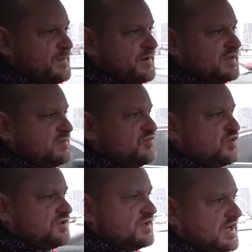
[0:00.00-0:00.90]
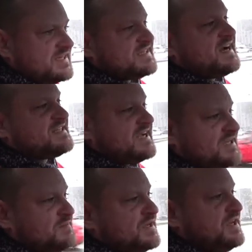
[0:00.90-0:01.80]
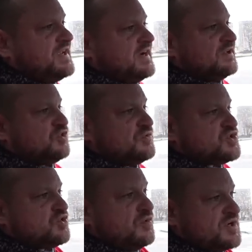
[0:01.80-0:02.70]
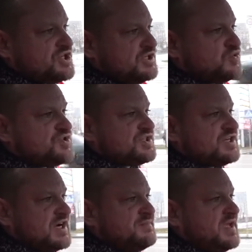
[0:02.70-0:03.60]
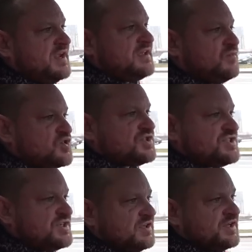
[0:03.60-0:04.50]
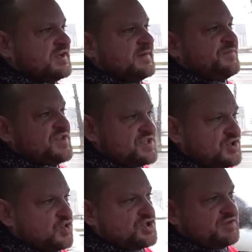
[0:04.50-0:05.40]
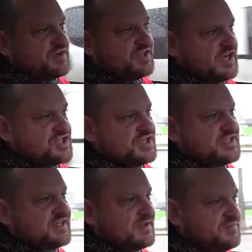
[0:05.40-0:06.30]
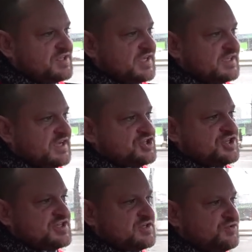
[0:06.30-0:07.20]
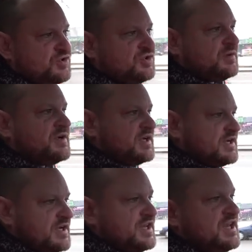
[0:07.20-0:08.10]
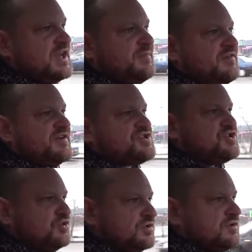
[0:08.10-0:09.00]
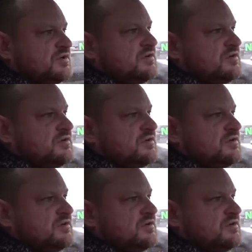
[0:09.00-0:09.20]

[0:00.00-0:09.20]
Поэтому вот рассказать мне о том, что машину с Америки можно сделать задешево, и даже если она битая, даже если у нее там не поврежден